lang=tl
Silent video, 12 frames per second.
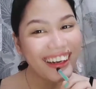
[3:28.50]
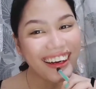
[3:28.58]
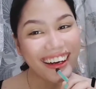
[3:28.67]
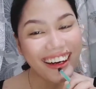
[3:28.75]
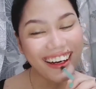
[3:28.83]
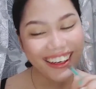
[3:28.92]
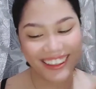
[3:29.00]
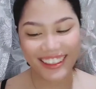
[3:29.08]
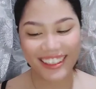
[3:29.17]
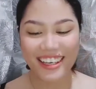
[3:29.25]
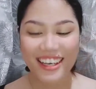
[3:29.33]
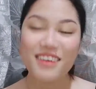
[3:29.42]
Ah,
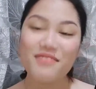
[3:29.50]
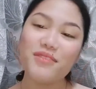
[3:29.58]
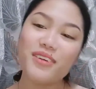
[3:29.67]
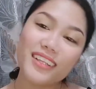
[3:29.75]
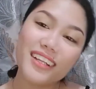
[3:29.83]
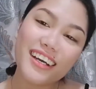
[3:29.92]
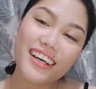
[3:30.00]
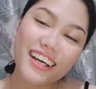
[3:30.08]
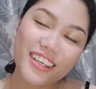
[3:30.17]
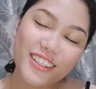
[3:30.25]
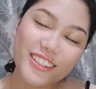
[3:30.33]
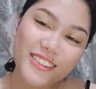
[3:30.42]
pero
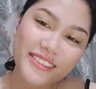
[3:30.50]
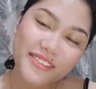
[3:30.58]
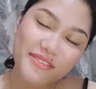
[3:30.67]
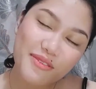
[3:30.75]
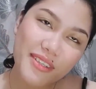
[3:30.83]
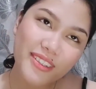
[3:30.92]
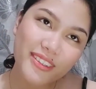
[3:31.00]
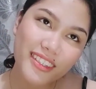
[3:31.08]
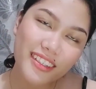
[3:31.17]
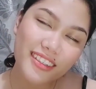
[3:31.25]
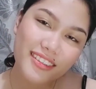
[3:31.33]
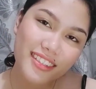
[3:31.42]
talaga, yun yung pumasok sa,
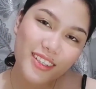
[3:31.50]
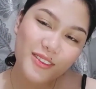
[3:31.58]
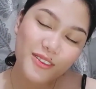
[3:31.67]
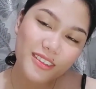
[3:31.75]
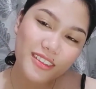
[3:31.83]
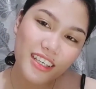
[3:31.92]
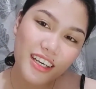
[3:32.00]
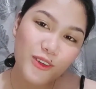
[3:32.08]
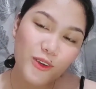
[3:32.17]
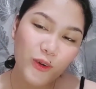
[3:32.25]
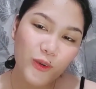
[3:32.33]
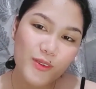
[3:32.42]
sa, sa
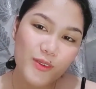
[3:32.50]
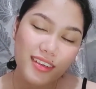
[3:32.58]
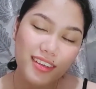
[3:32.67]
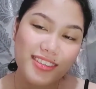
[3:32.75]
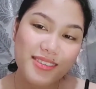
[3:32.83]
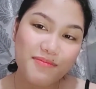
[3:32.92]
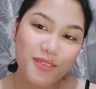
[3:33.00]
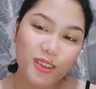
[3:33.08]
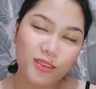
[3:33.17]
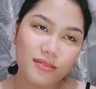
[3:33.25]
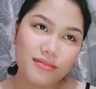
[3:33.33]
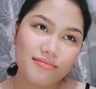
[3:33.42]
ano ko, sa isip
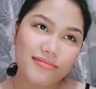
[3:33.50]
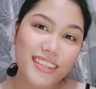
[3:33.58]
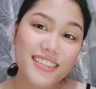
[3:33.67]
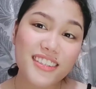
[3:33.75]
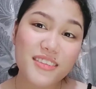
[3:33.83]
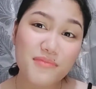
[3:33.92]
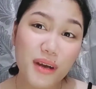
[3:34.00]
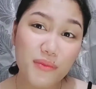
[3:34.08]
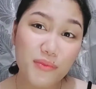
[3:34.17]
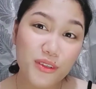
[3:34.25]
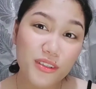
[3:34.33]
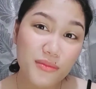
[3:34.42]
ko. Kasi di ba
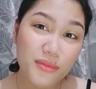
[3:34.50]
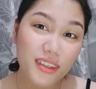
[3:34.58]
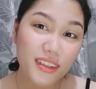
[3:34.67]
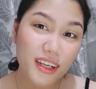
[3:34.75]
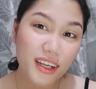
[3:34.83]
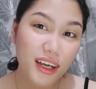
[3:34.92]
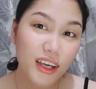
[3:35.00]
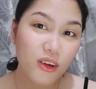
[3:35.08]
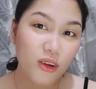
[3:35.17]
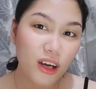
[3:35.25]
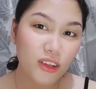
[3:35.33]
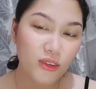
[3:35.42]
puro naman talaga
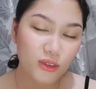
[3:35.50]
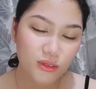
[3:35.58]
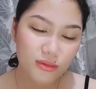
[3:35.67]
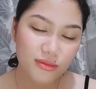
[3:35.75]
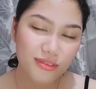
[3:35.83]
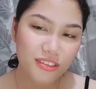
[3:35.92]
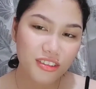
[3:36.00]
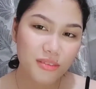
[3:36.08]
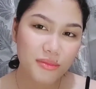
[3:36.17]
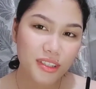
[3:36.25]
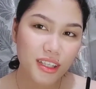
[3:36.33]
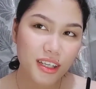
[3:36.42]
yung ano, puro
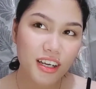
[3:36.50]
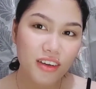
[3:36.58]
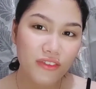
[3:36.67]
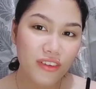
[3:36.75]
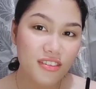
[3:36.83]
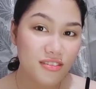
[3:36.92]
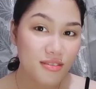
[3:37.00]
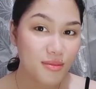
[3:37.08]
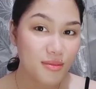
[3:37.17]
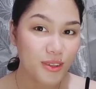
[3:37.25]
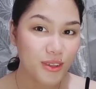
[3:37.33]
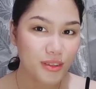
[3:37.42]
naman talaga
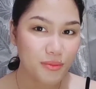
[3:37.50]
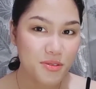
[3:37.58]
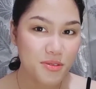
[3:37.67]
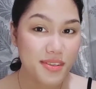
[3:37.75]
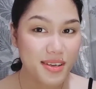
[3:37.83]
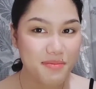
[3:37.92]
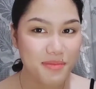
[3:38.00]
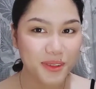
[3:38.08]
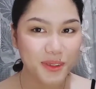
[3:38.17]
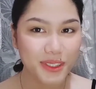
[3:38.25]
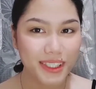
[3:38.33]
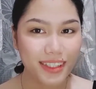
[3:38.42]
vegetable. Diba? Tapos may sabaw.
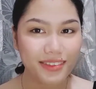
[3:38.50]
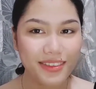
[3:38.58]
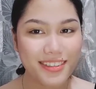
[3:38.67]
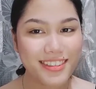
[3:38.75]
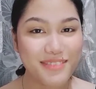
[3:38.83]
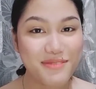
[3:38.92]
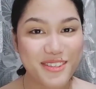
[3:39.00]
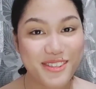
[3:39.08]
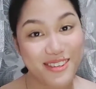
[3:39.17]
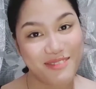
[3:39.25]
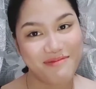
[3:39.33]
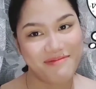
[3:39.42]
Vegetable eh.
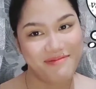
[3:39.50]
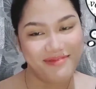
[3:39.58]
soup.